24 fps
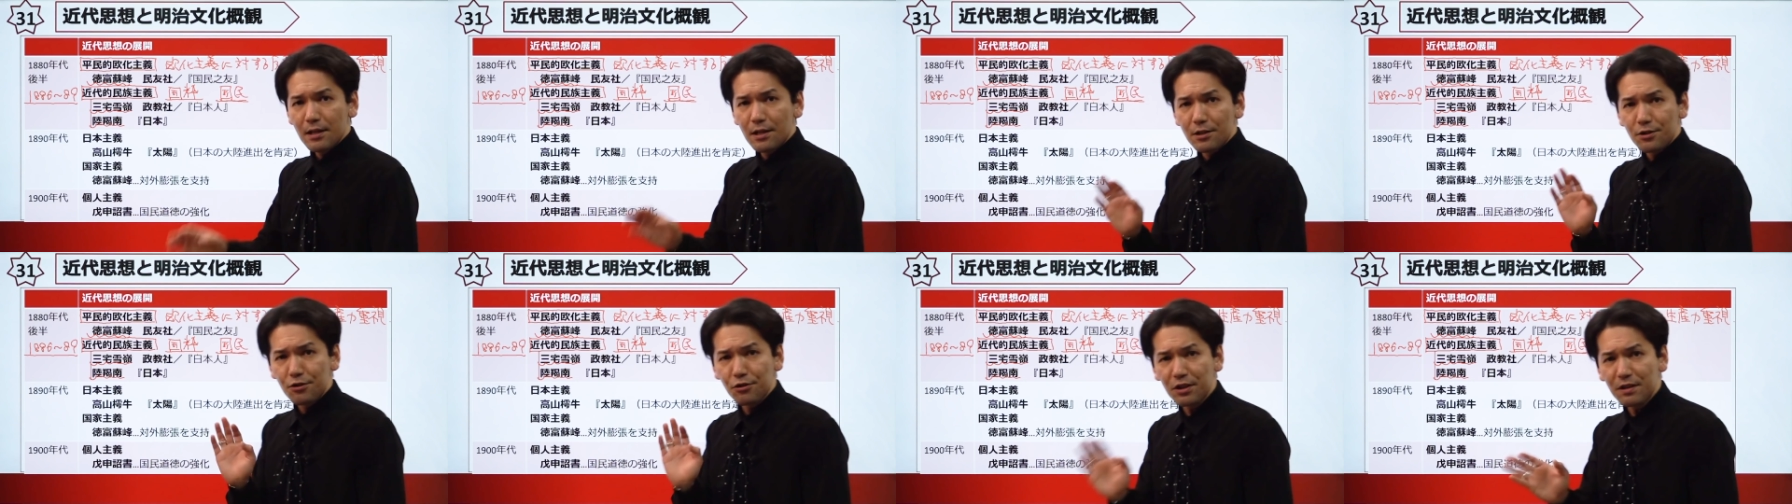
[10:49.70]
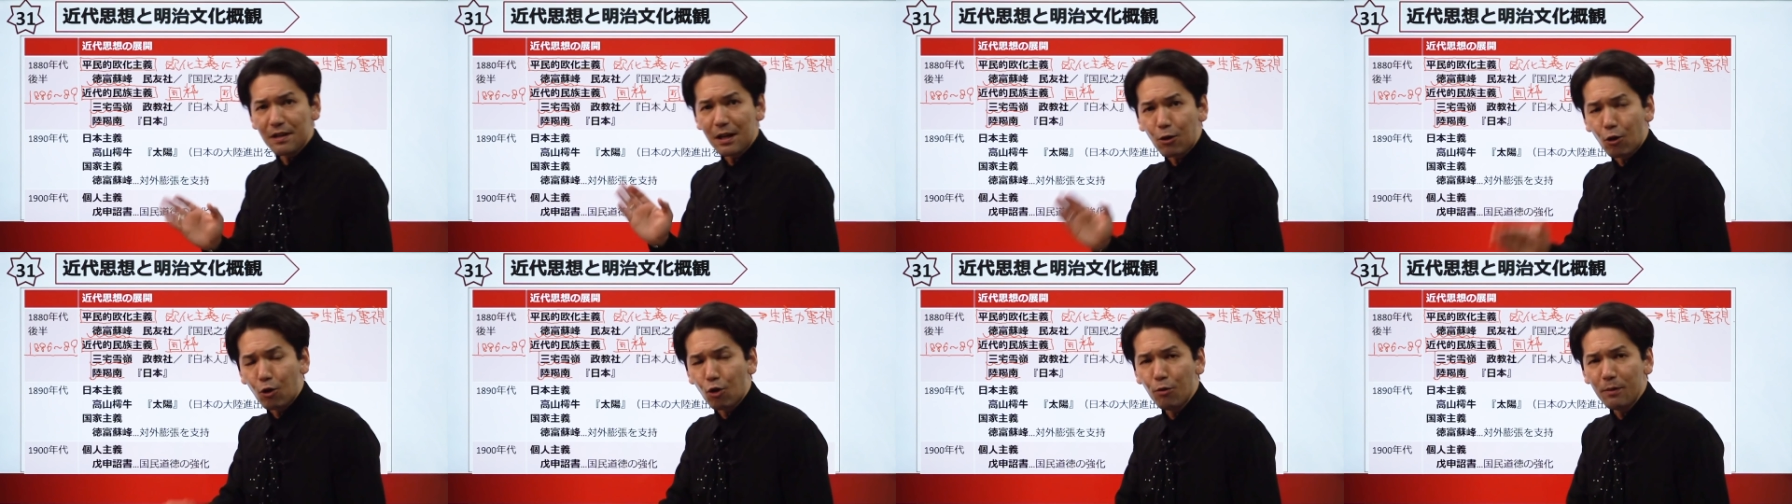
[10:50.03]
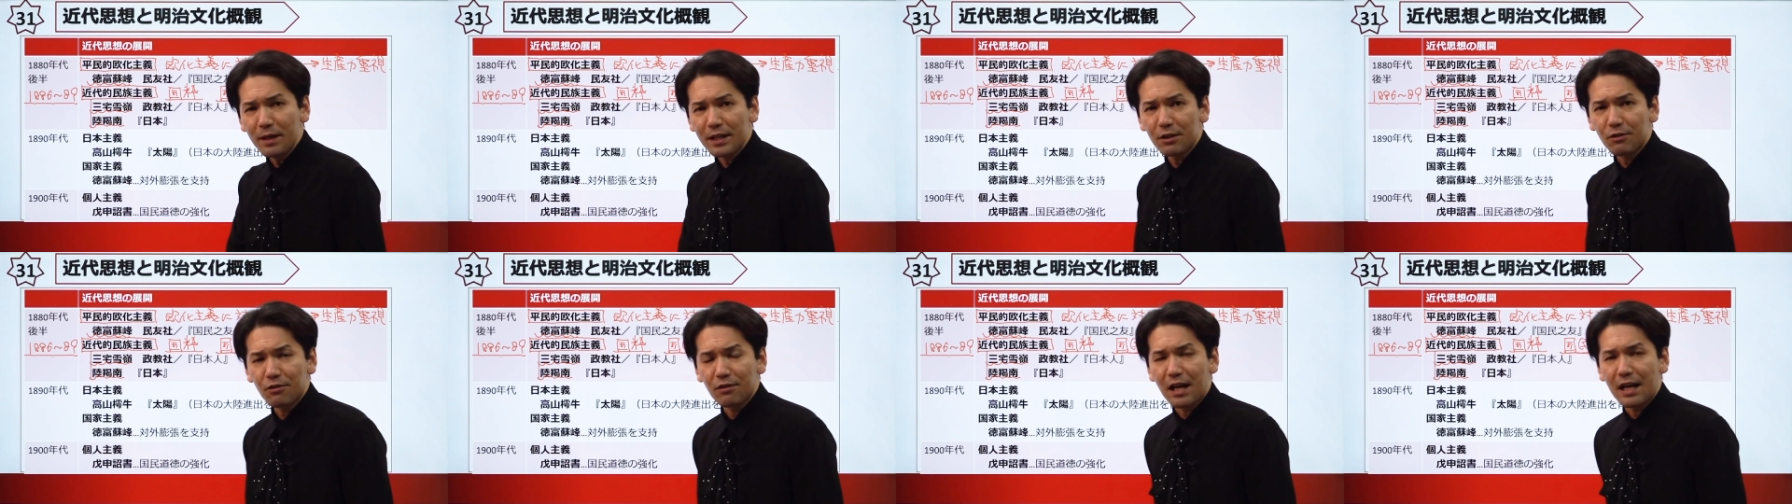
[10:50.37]
それではここま
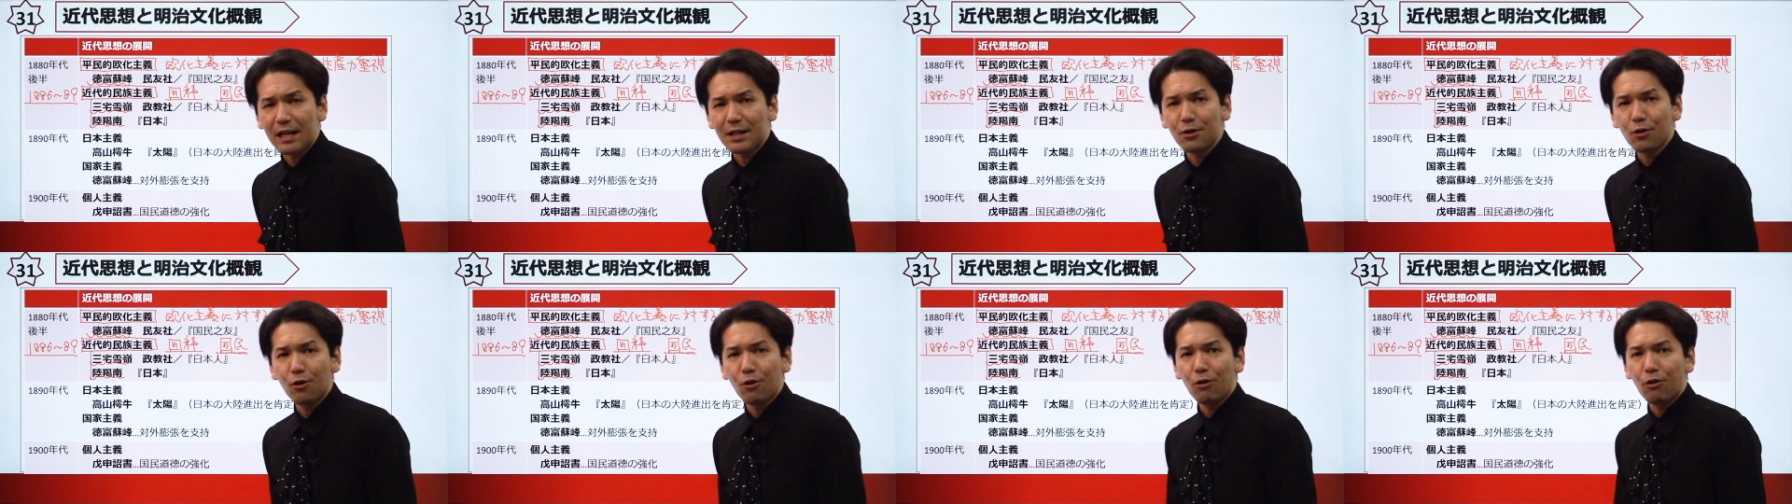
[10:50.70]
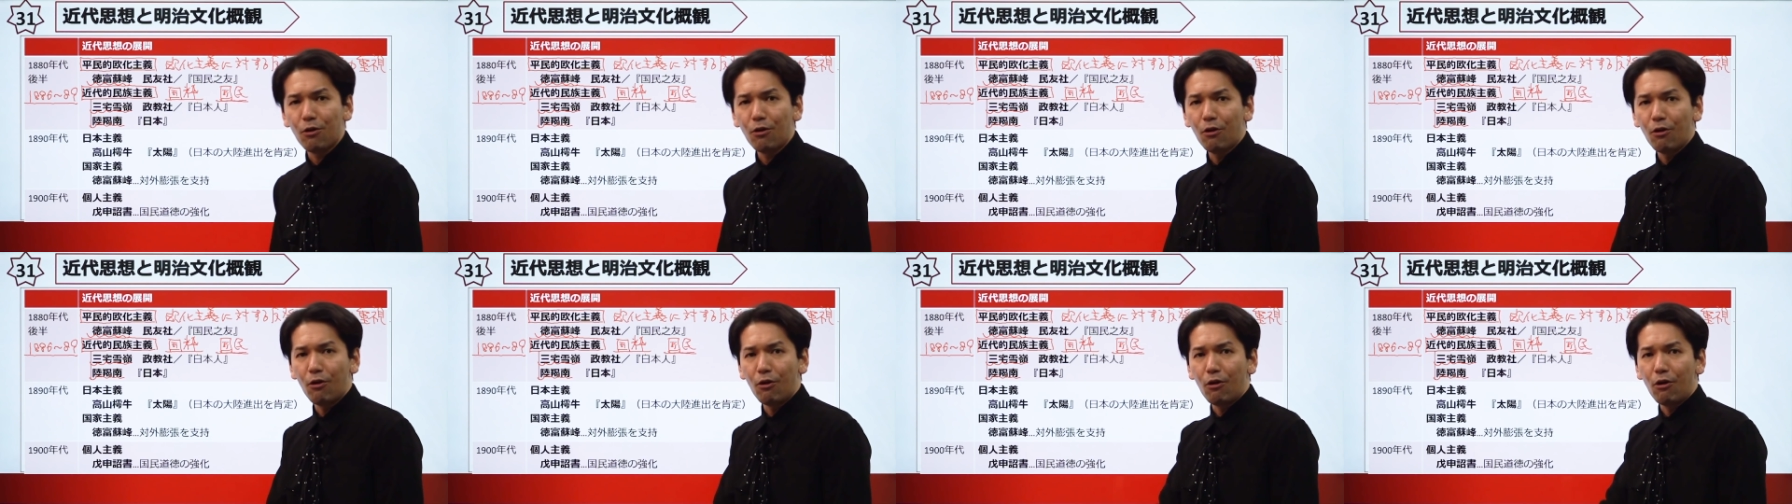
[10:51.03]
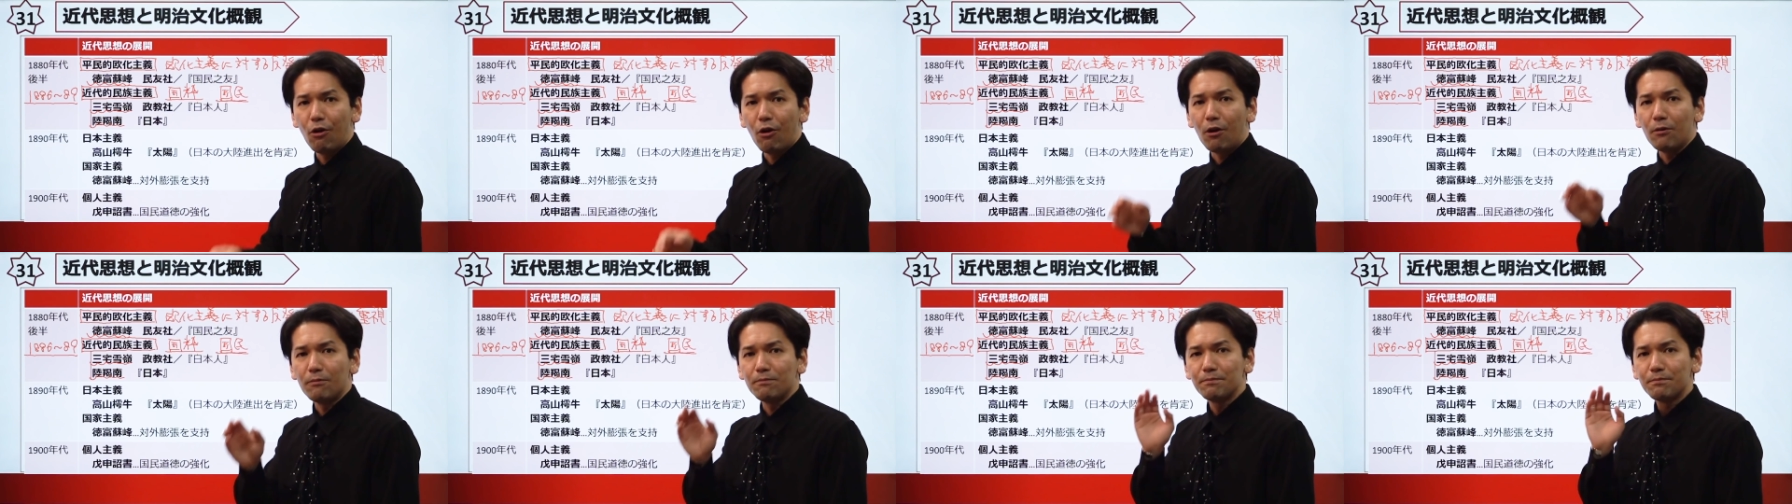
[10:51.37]
での内容
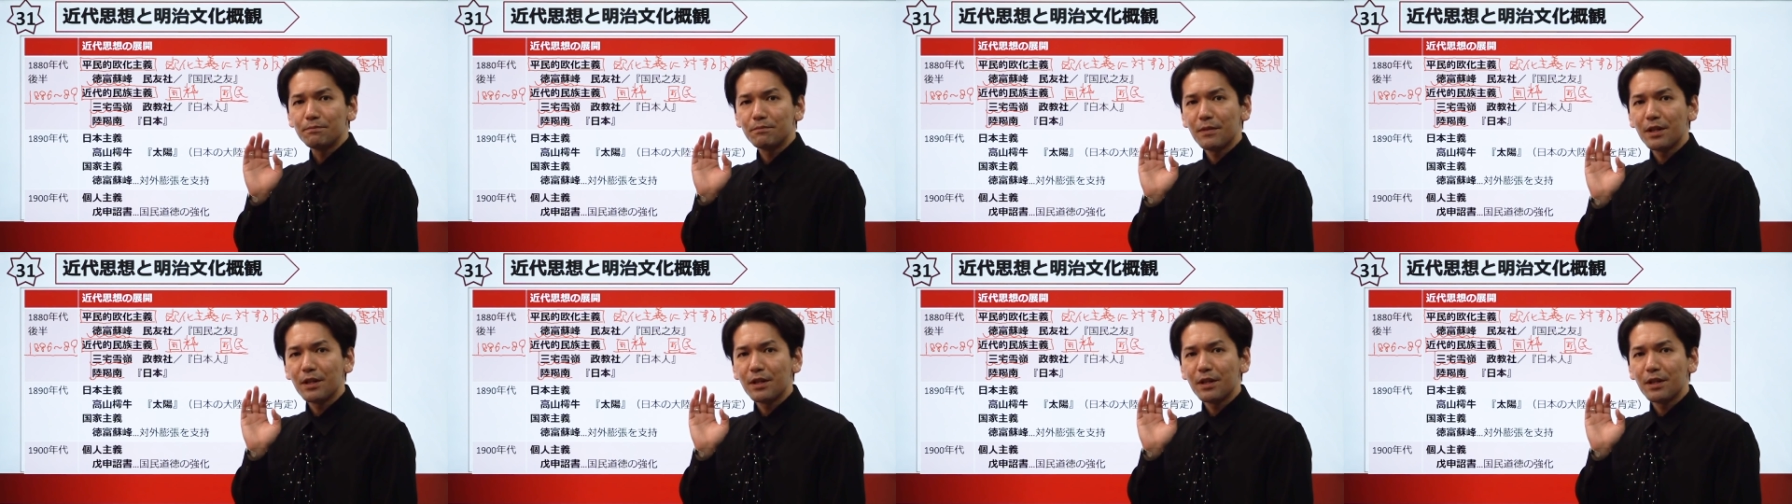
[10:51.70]
を